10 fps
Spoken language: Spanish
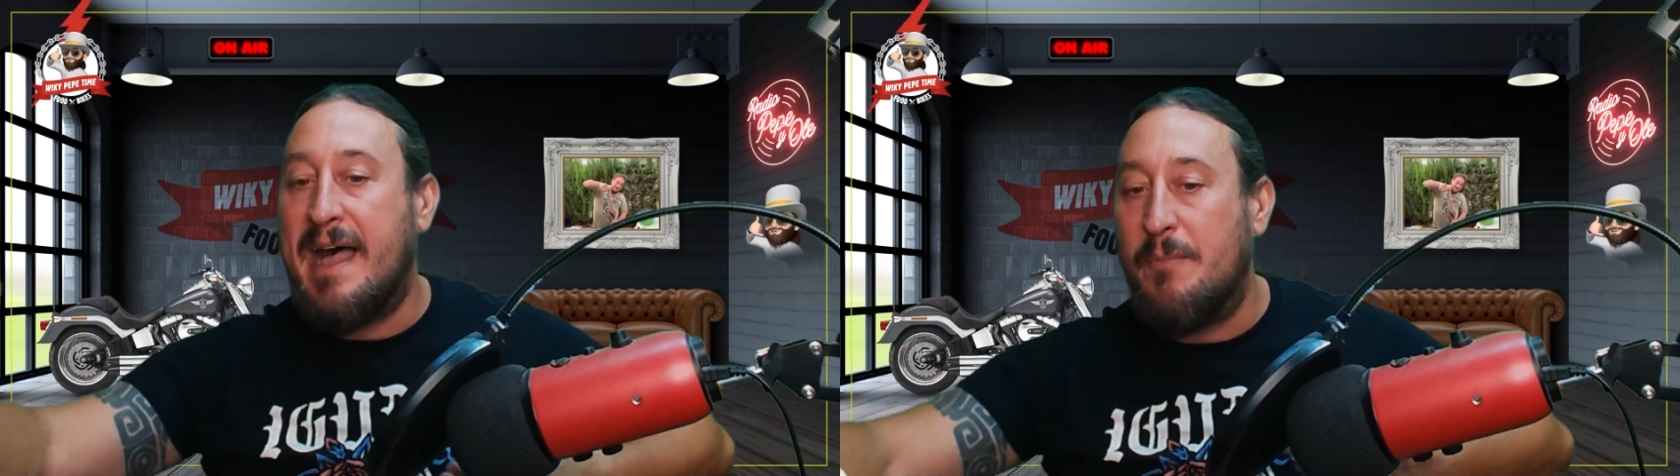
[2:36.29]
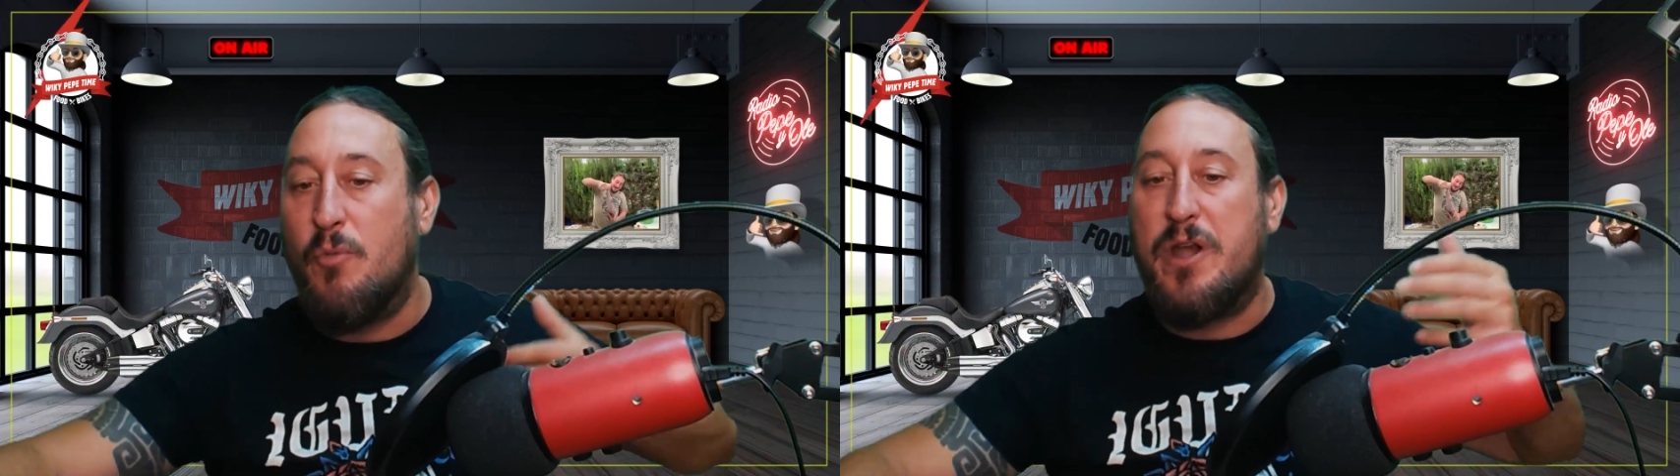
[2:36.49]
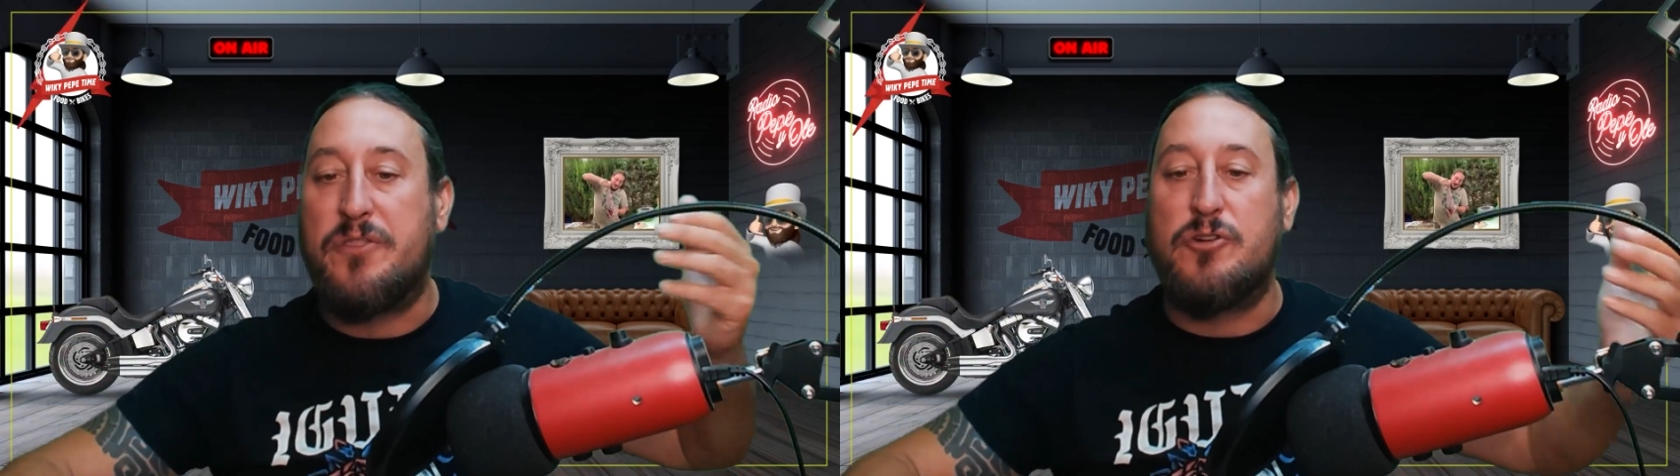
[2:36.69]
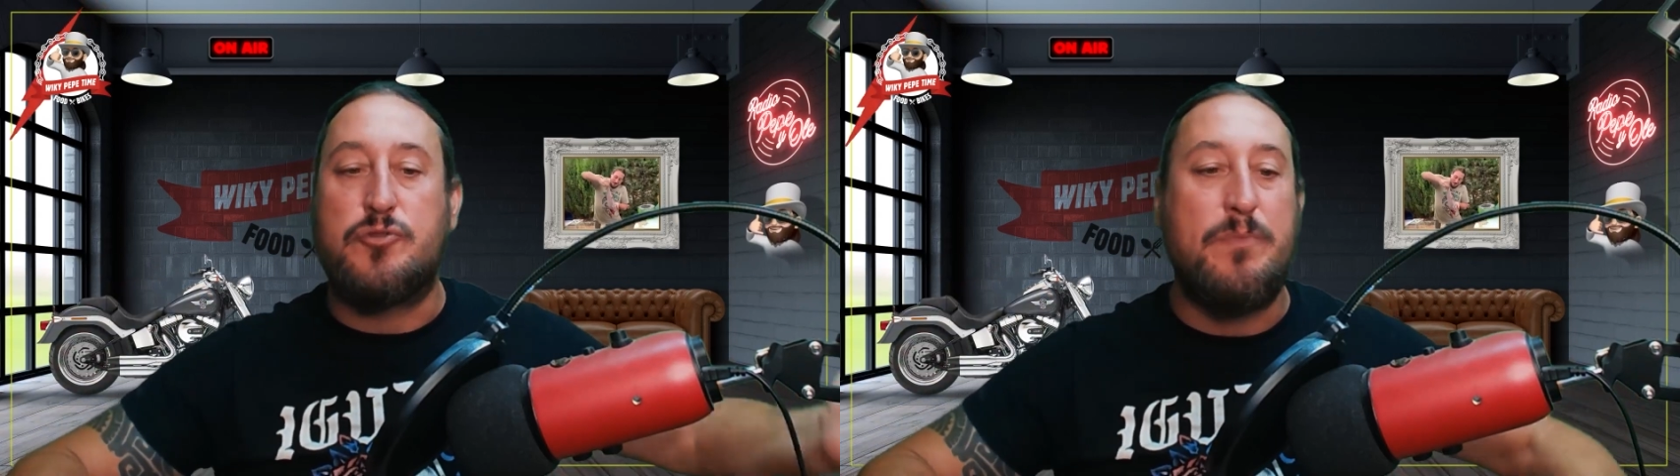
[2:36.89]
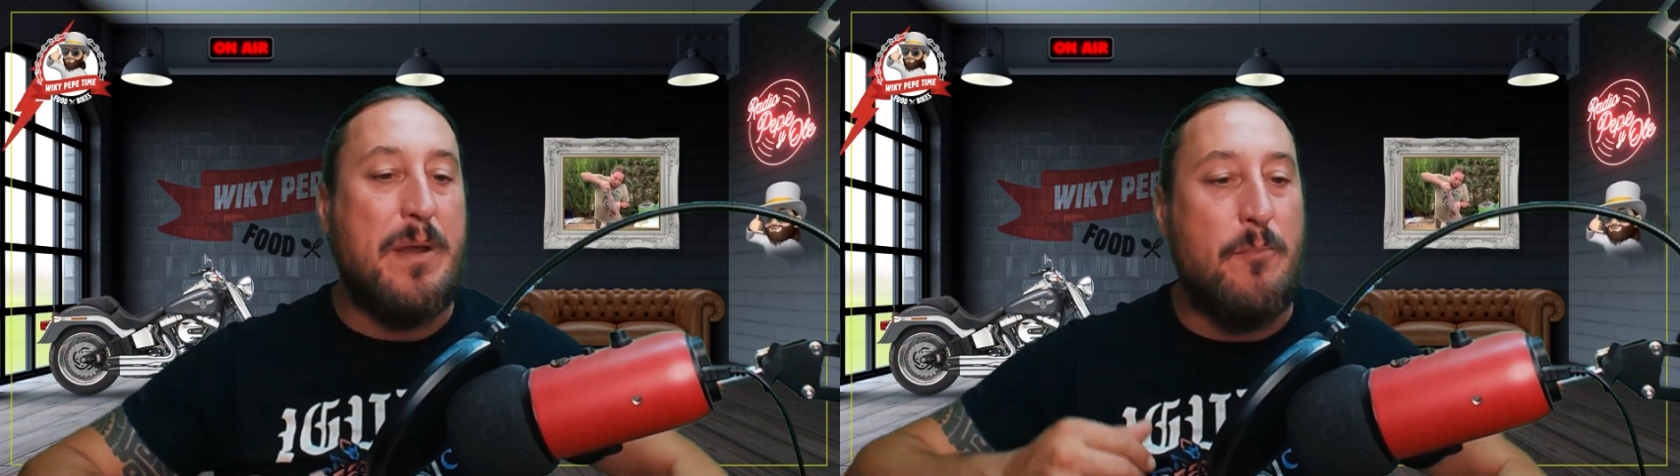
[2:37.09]

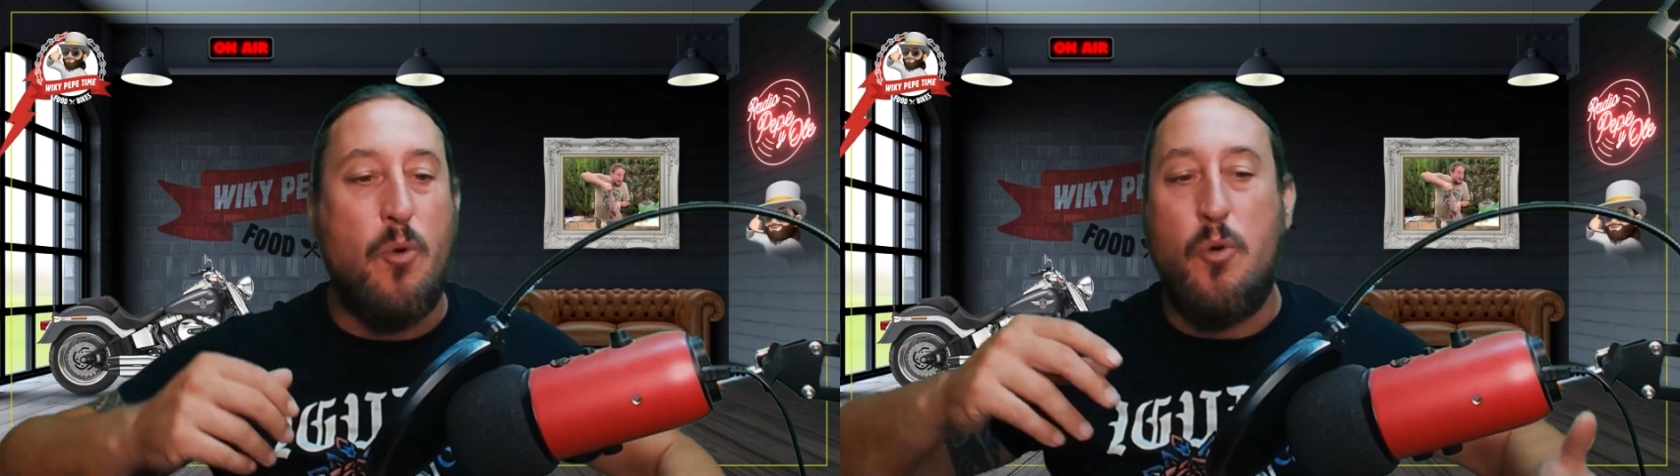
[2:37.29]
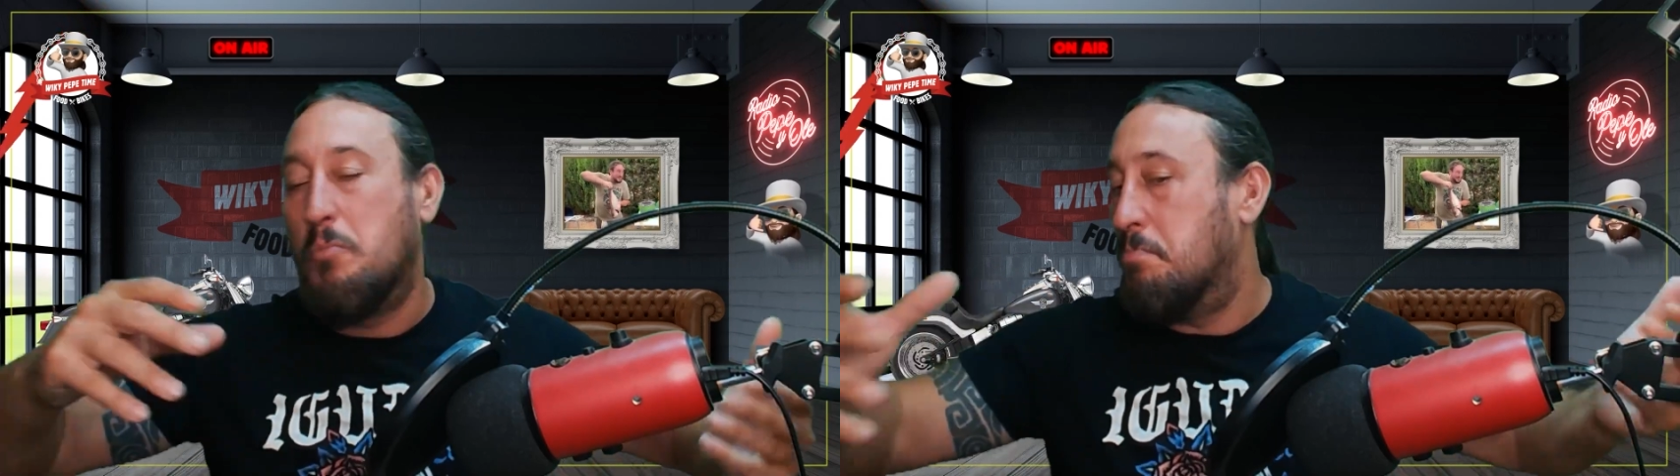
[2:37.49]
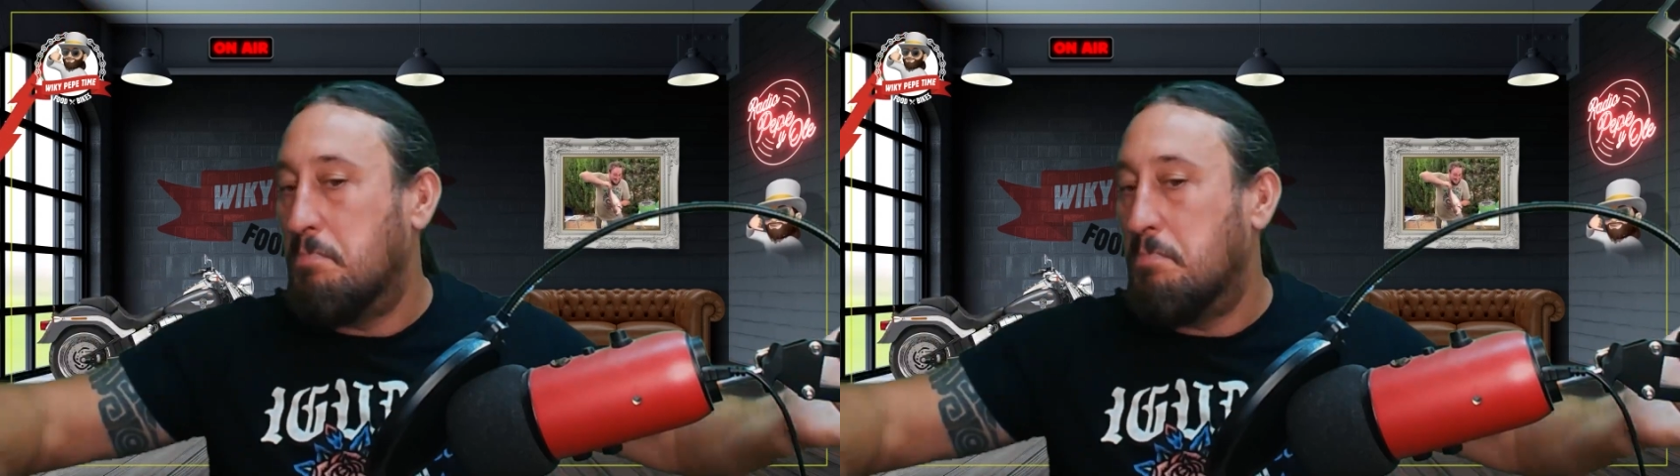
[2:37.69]
almuerzos, Bermú.